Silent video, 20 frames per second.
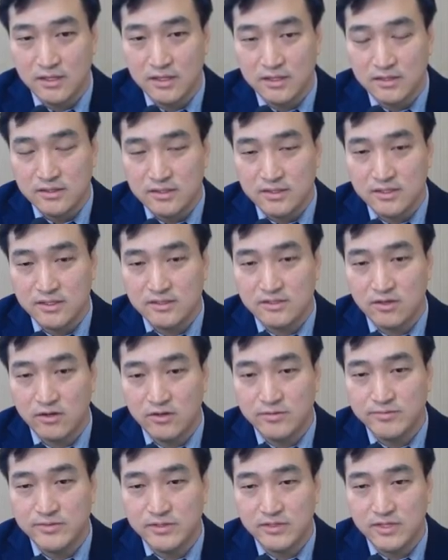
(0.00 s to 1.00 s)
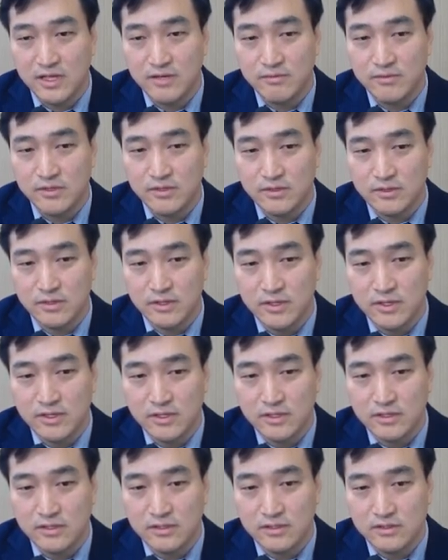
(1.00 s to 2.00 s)
특히 전립선암은
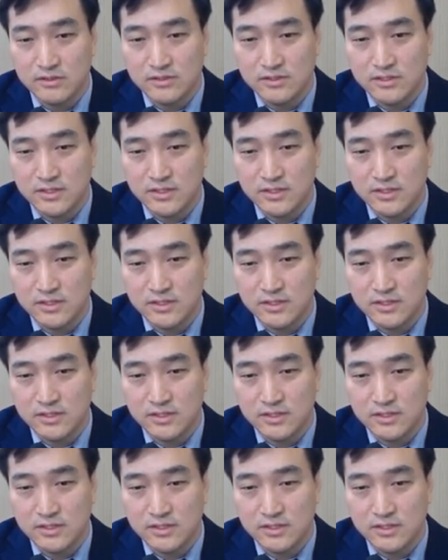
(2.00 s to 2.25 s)
어,